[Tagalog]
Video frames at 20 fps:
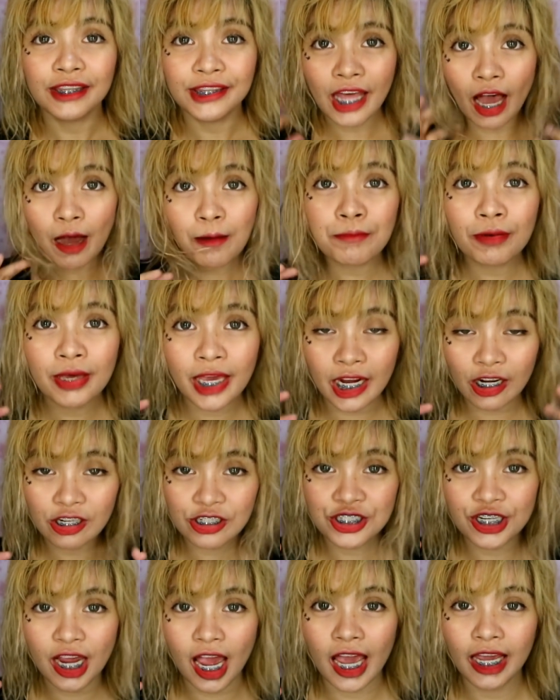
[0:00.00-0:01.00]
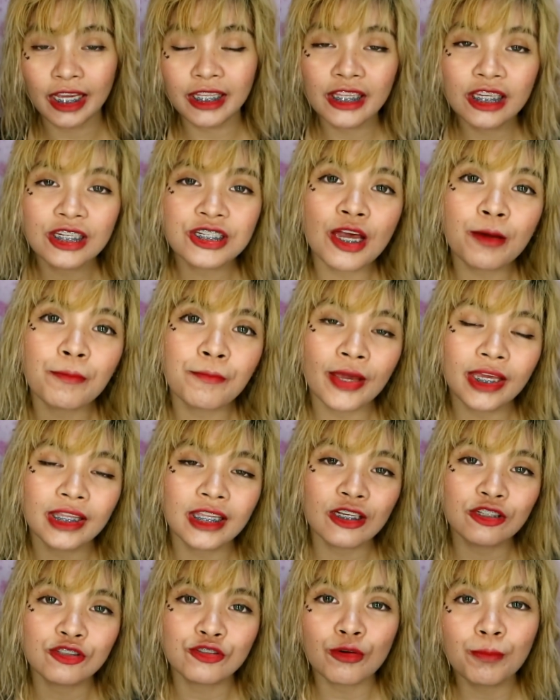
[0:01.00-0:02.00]
damp hair siya, hindi siya
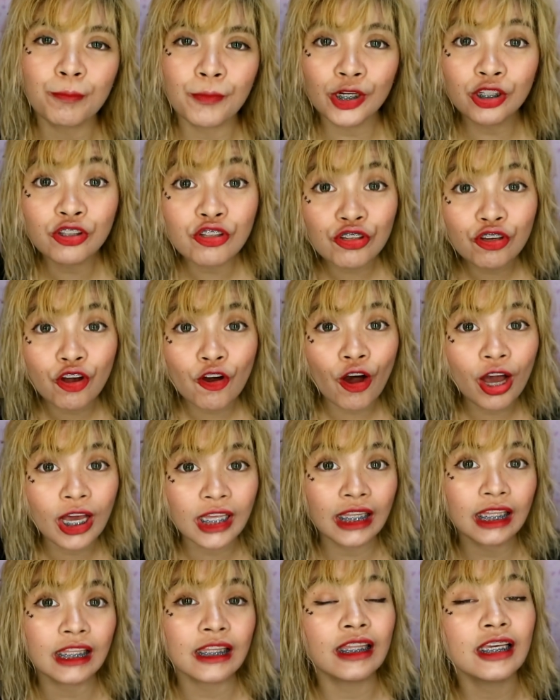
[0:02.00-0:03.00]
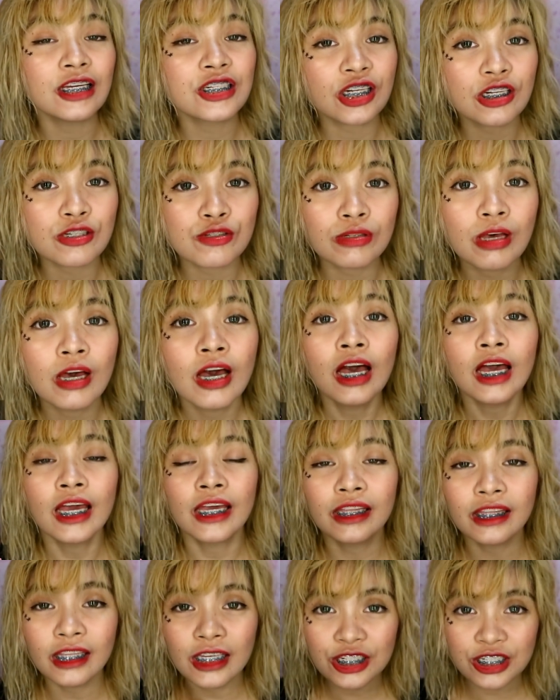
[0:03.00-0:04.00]
pwedeng super tuyo at hindi siya
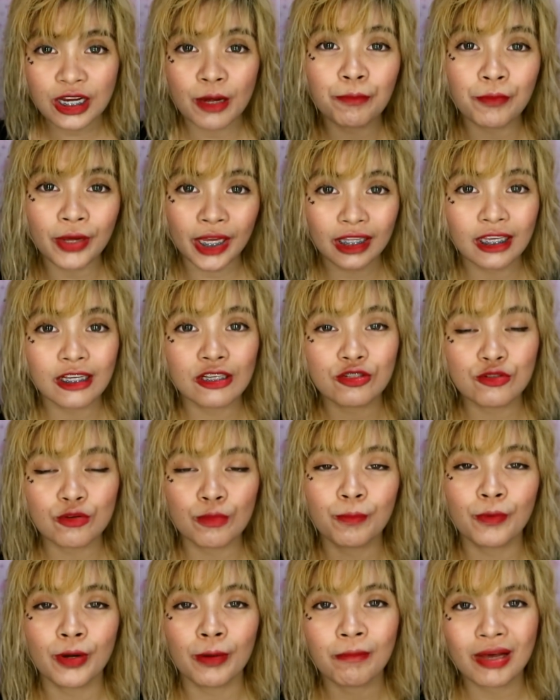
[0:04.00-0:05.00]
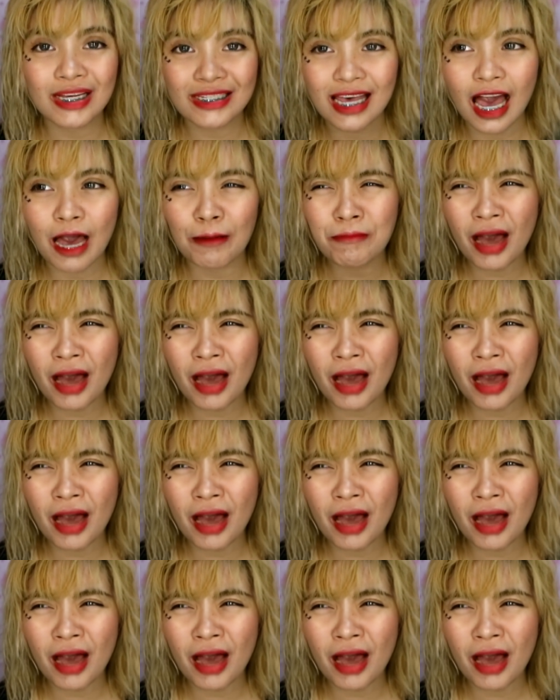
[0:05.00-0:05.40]
hindi siya pwedeng super basa.